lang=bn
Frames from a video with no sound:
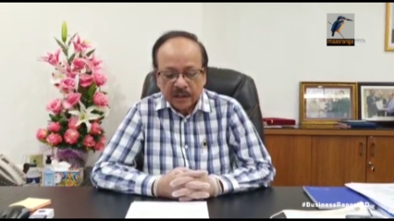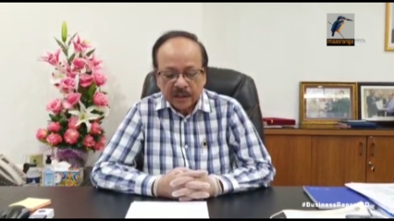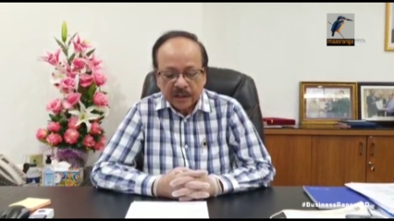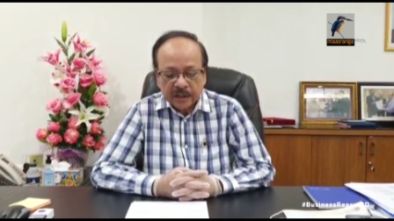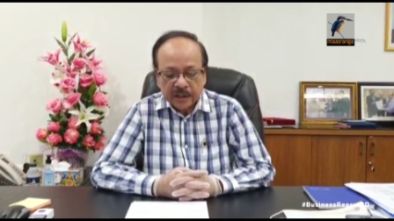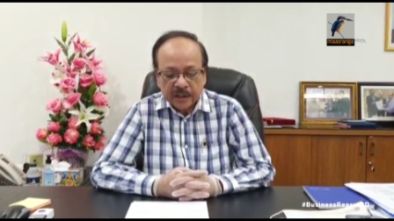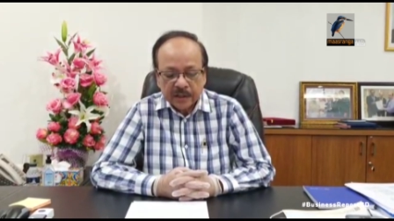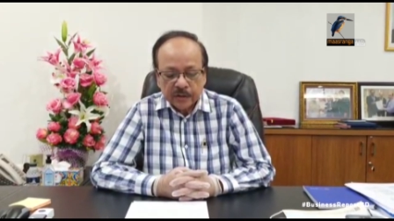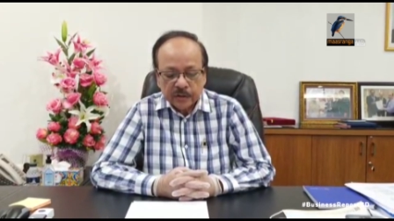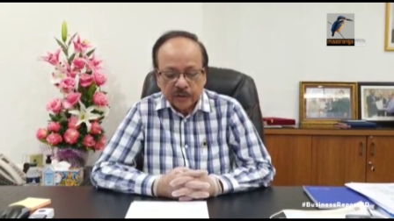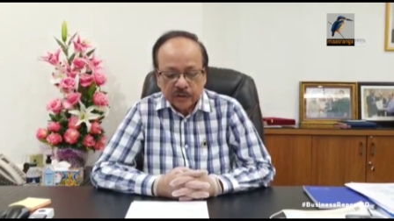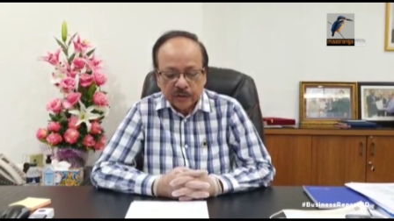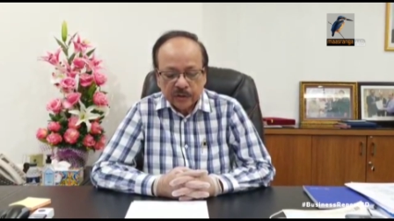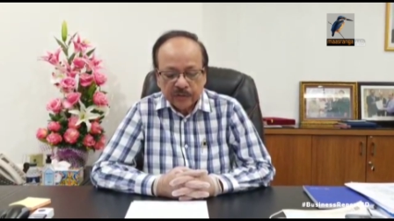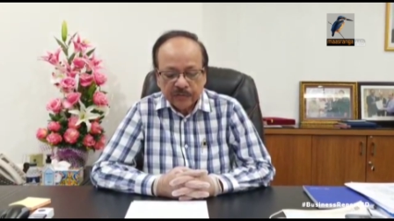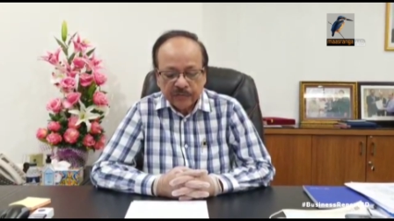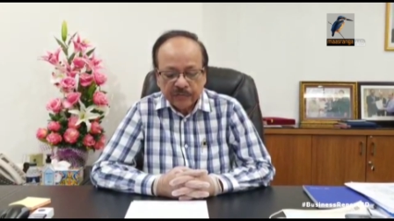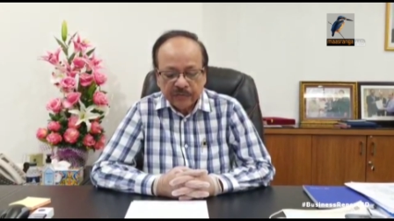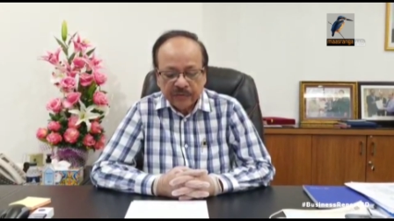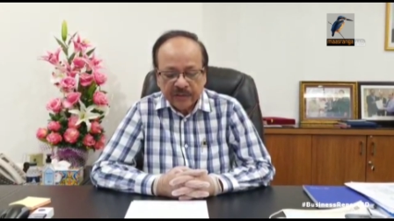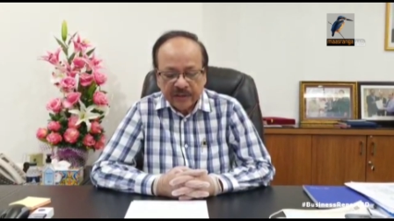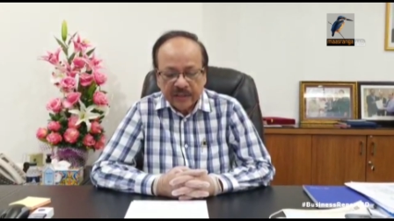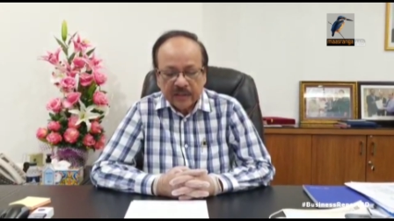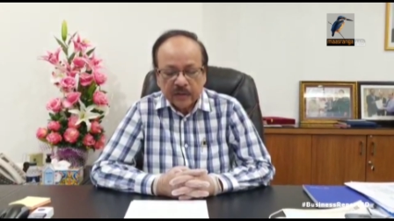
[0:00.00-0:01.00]
ক্রেডিট যদি
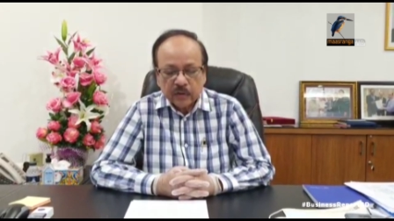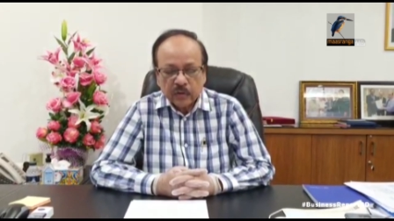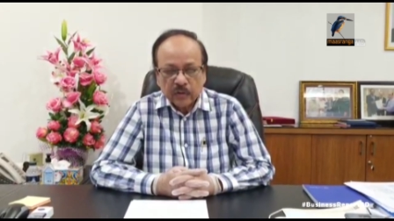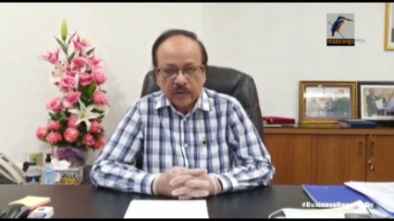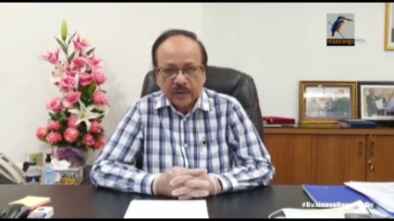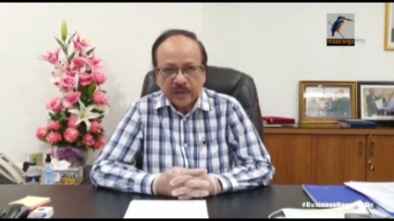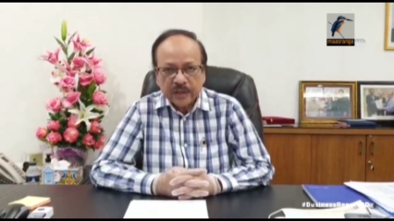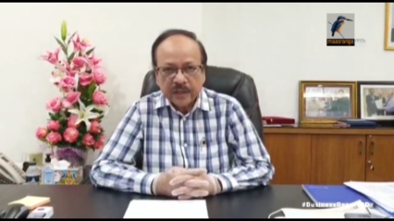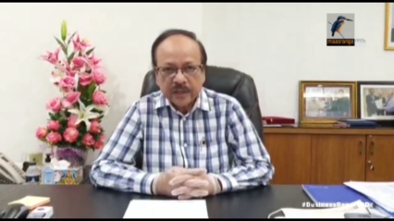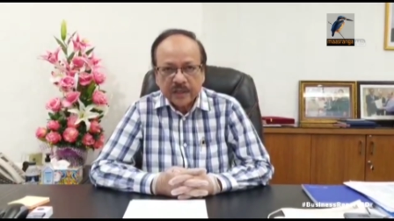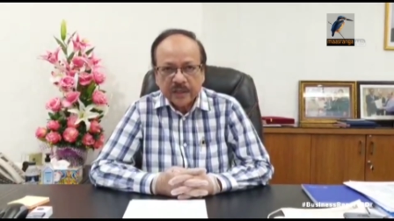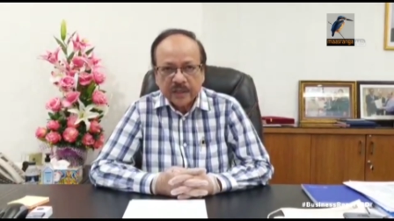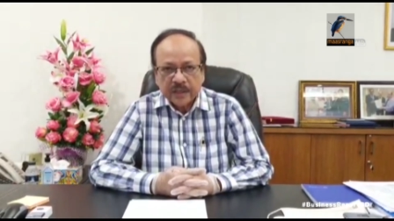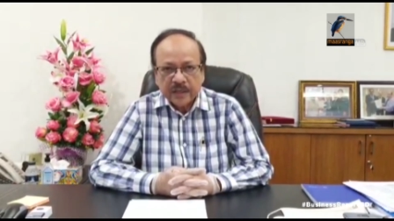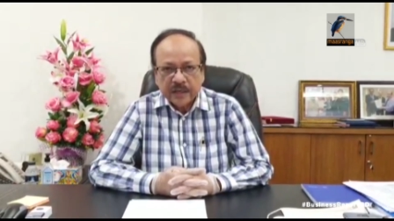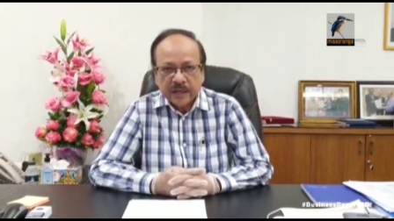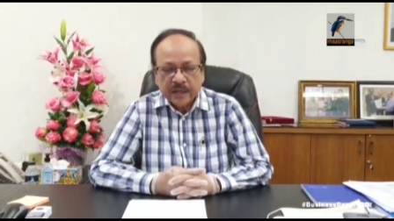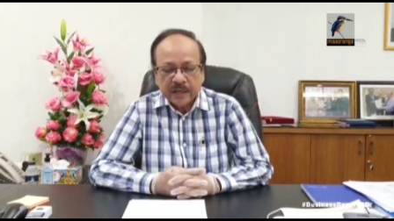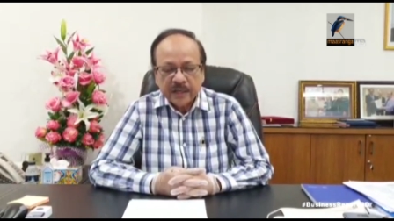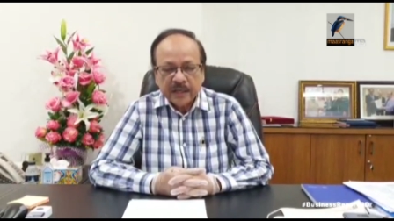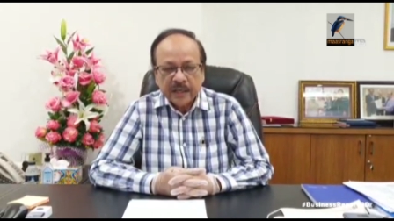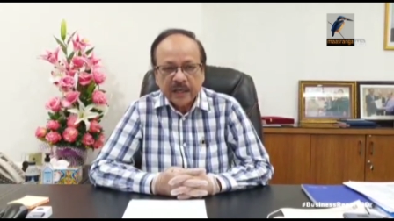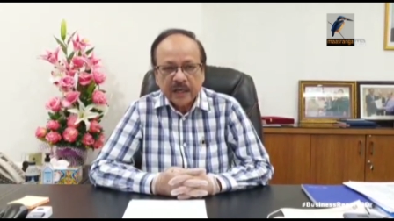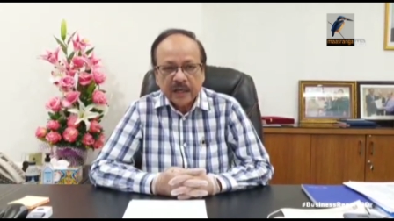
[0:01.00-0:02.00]
ফেল করে
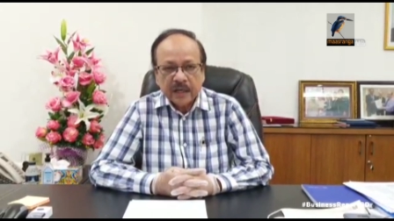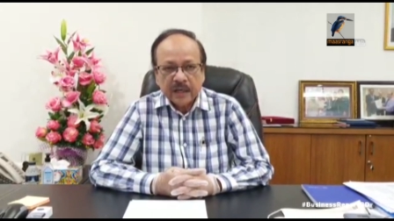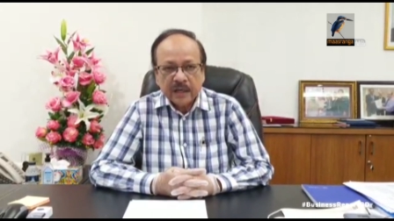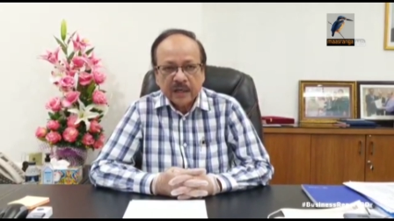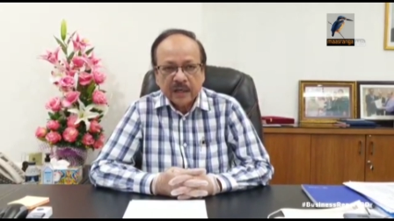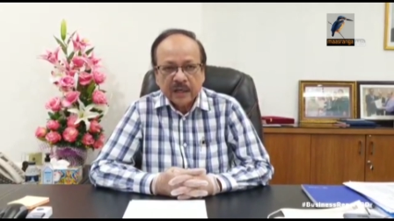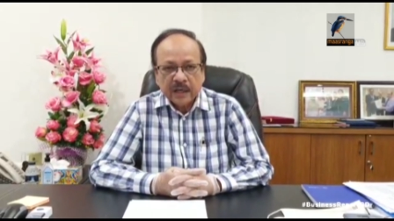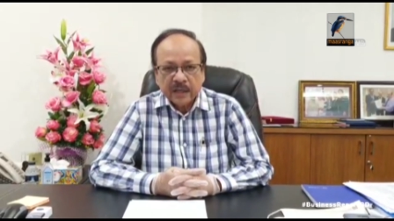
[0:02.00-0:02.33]
এটা